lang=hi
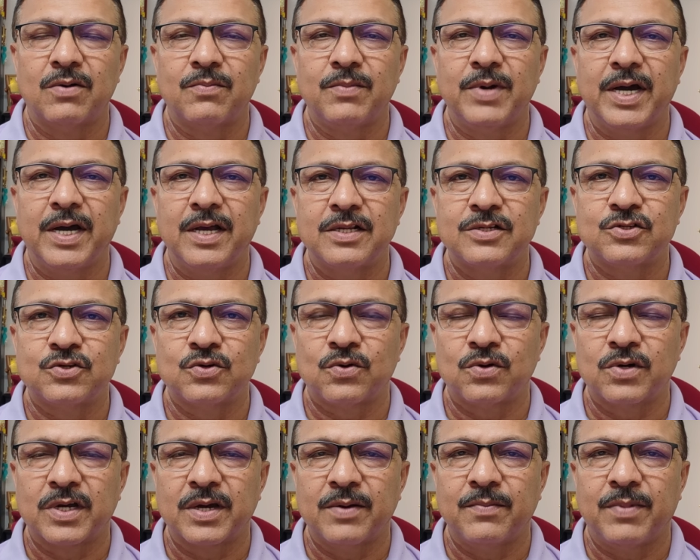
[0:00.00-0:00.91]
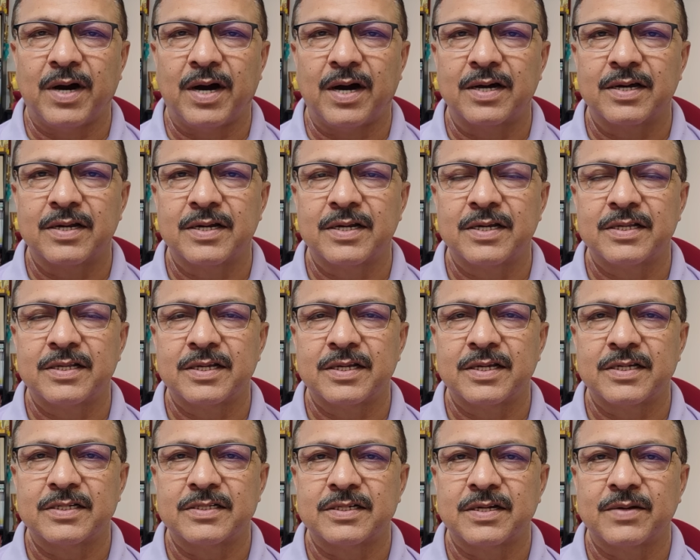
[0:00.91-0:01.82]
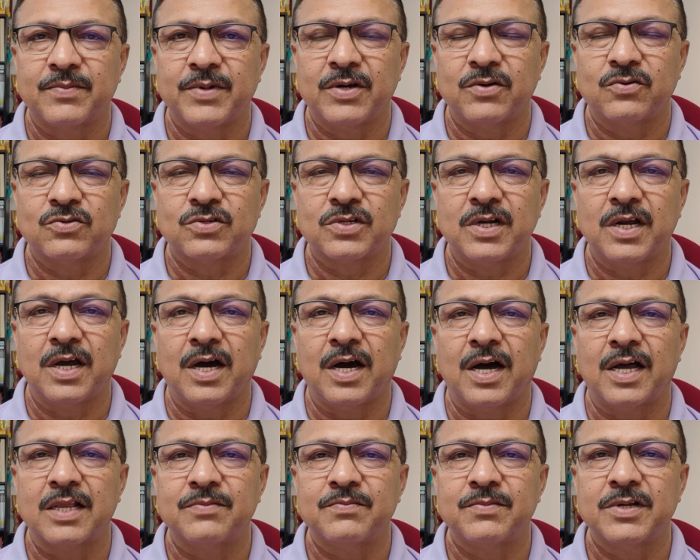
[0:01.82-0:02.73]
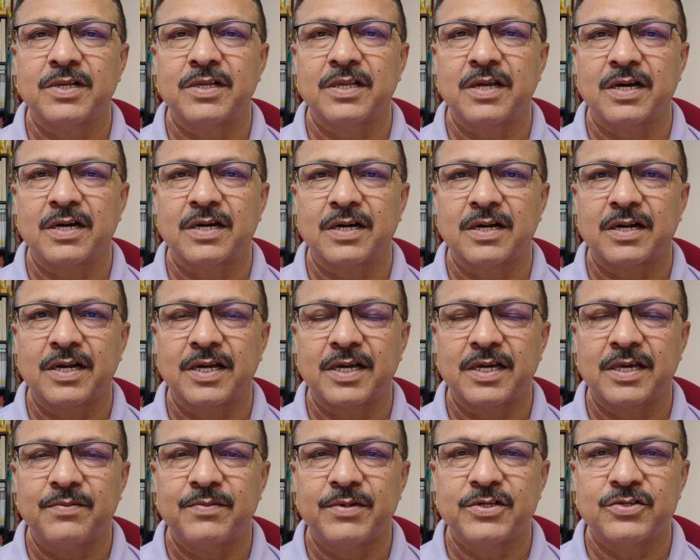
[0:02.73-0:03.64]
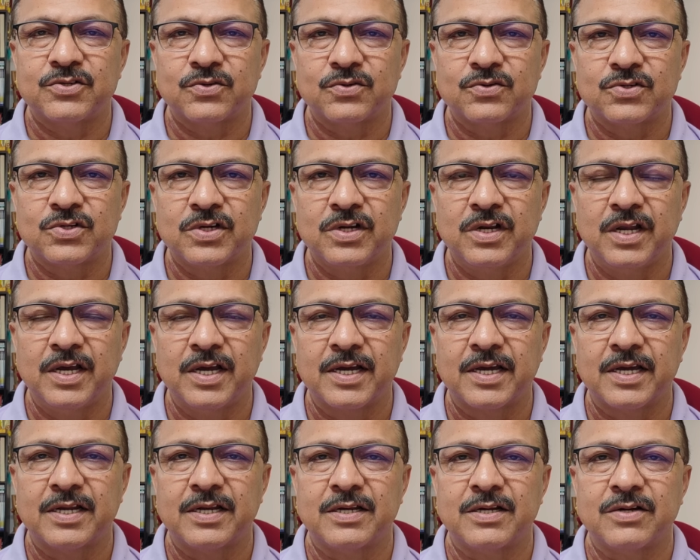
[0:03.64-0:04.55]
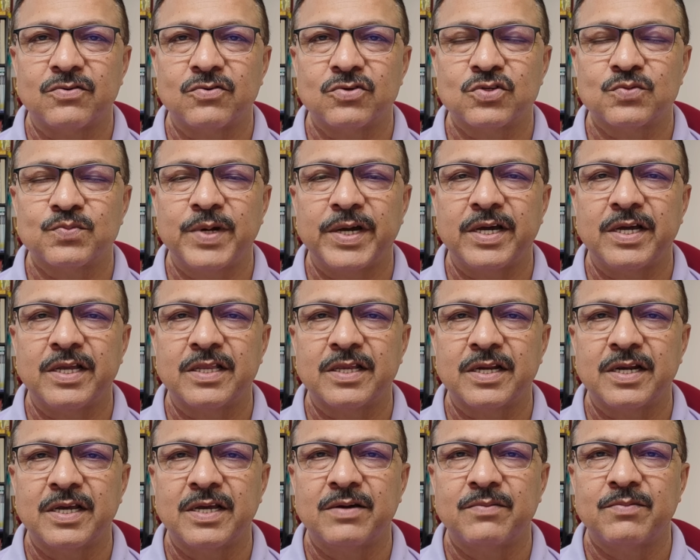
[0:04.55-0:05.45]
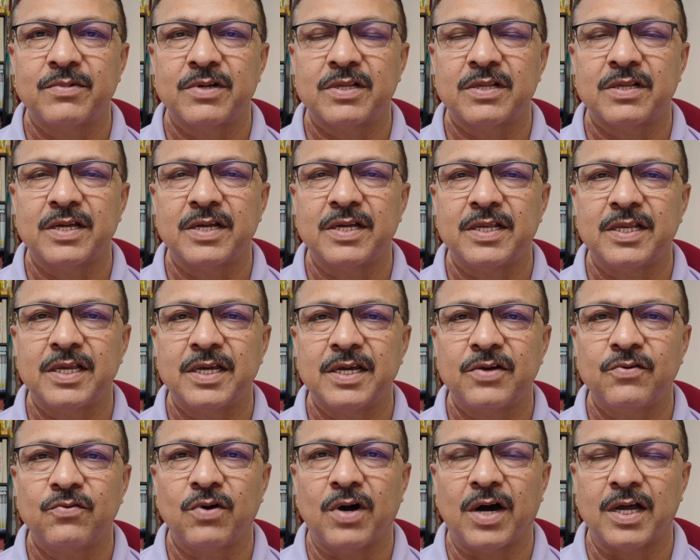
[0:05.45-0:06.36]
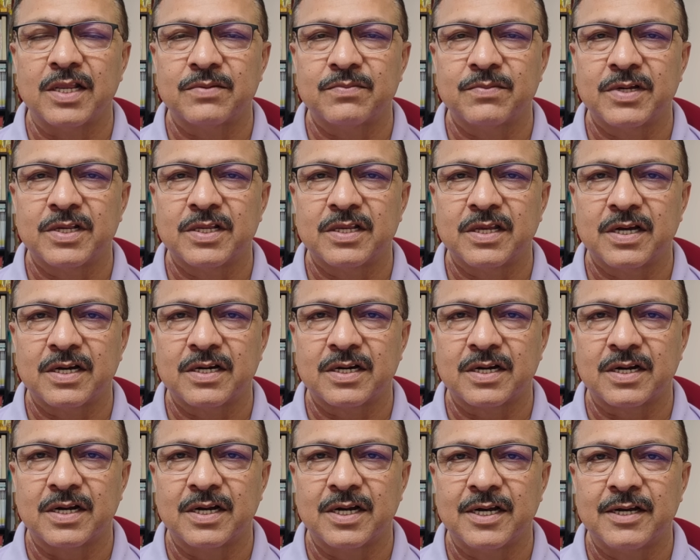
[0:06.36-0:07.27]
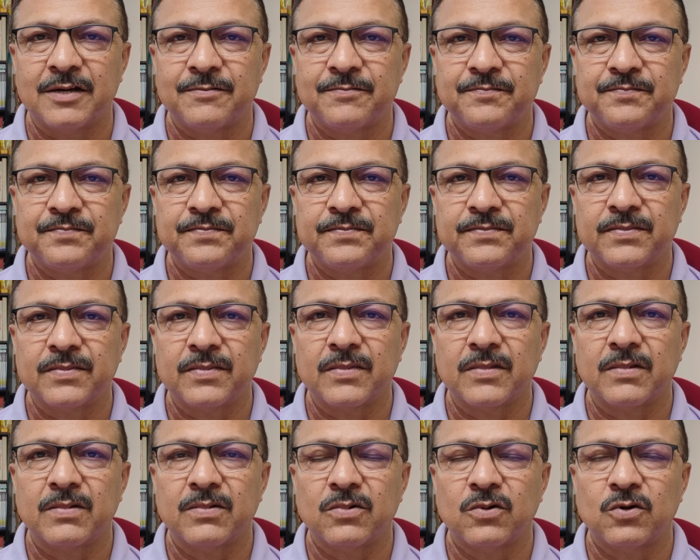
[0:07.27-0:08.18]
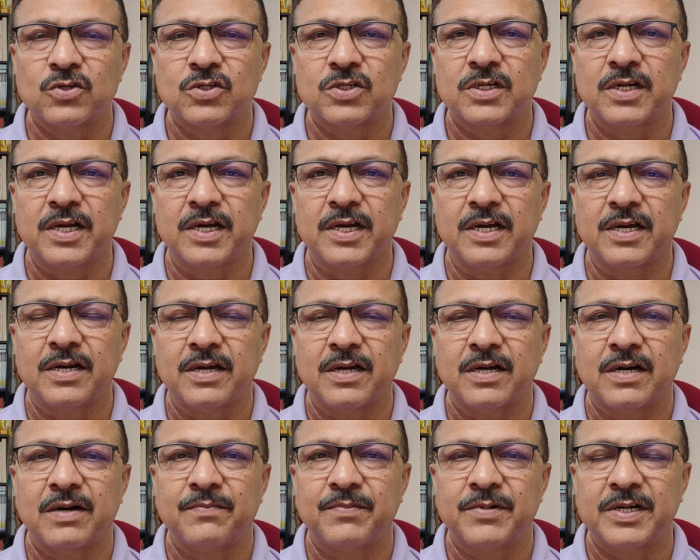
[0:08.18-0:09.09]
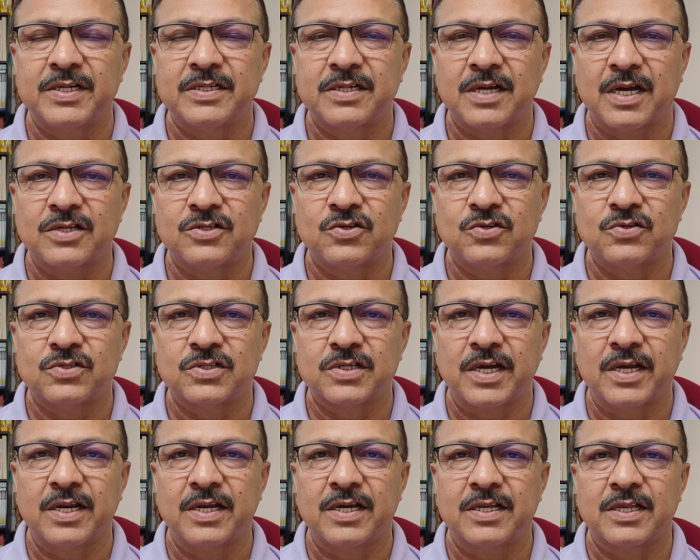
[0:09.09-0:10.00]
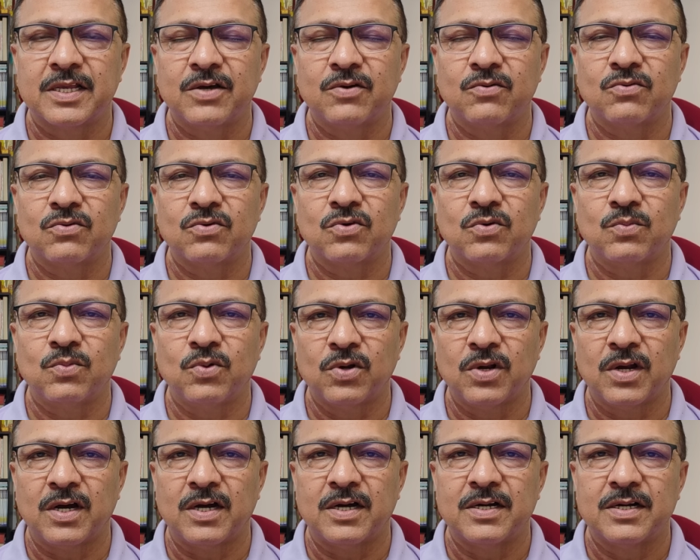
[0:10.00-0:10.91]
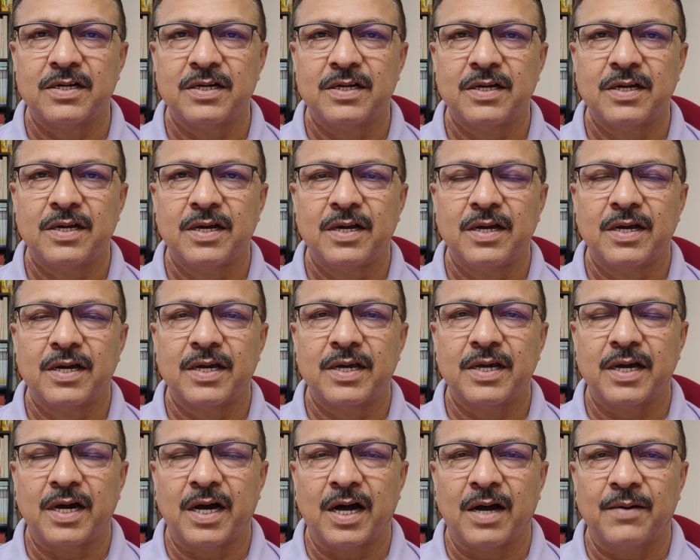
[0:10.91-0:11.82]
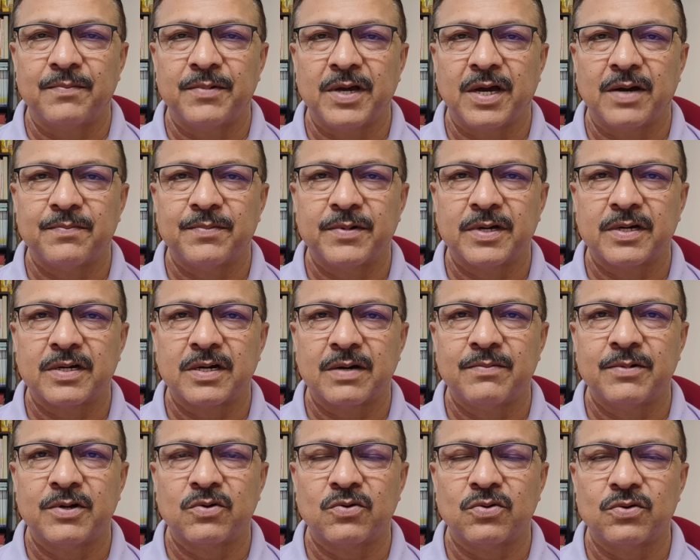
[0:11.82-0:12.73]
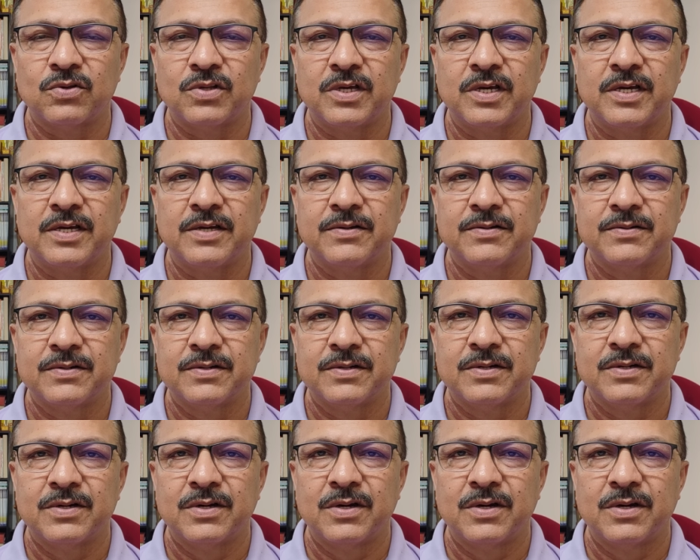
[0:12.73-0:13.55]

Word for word: और महल छोड़ के भागने के समय उसने आत्महत्या करने की भी सोची लेकिन उसमें इतनी हिम्मत नहीं थी कि वो आत्महत्या कर ले उसने अपने साथ जो सैनिक थे उनको बोला कि आप यहाँ पे कब्र खोदिए